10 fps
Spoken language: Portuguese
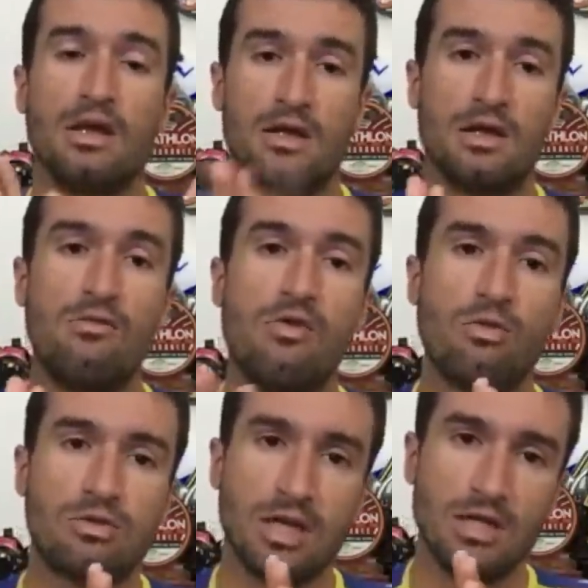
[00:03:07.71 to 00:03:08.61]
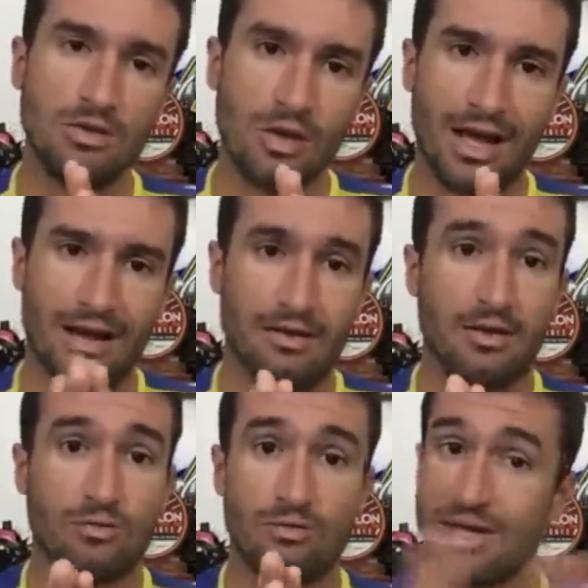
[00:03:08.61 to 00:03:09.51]
Então voltando lá,
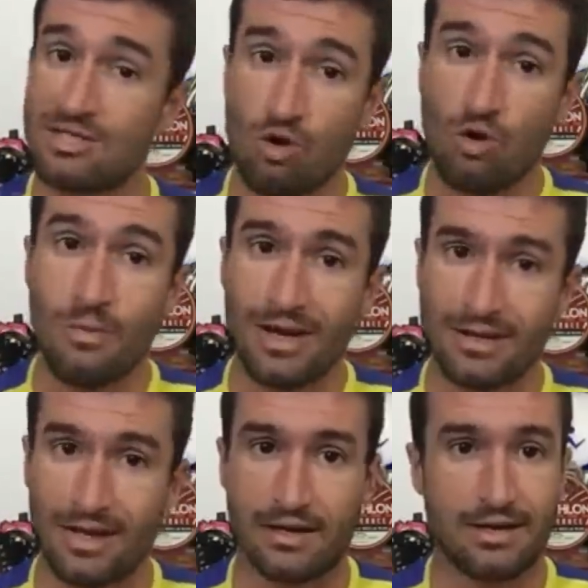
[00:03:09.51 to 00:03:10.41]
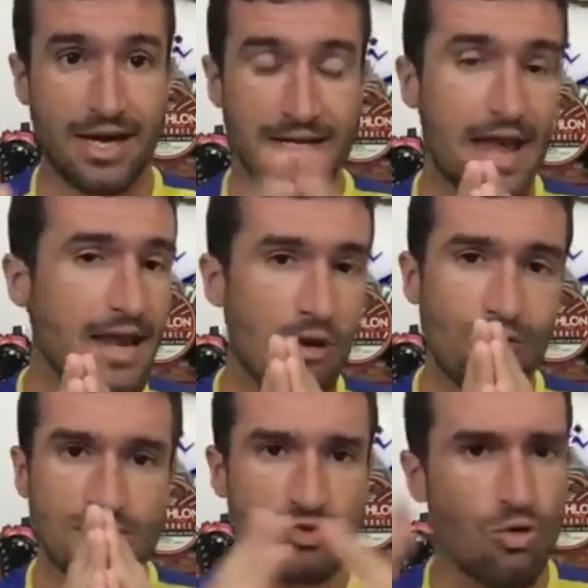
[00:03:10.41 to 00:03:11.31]
não é só completar. A ideia
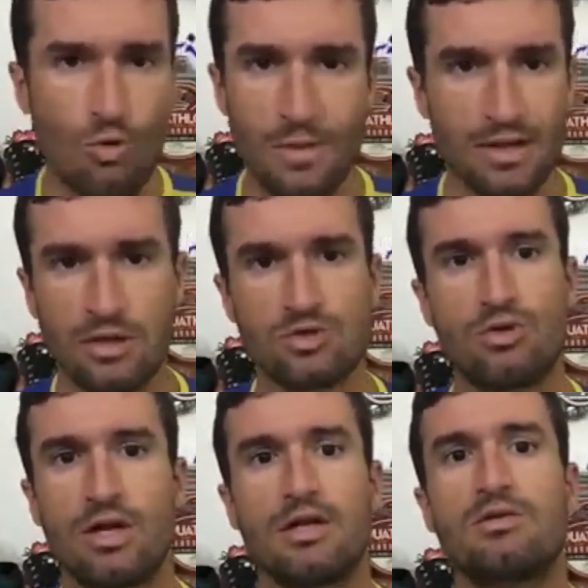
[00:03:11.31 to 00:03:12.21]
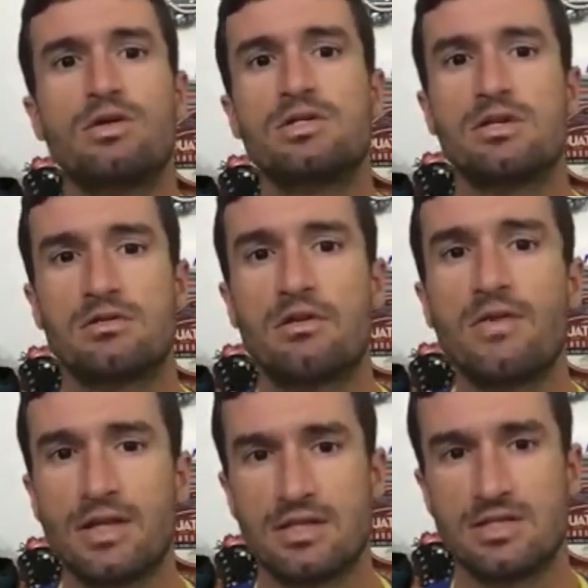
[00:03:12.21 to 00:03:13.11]
não é só completar os 42
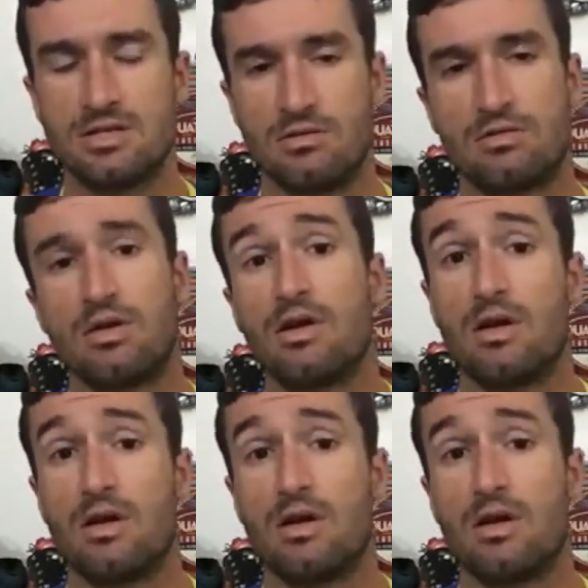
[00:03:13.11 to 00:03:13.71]
195.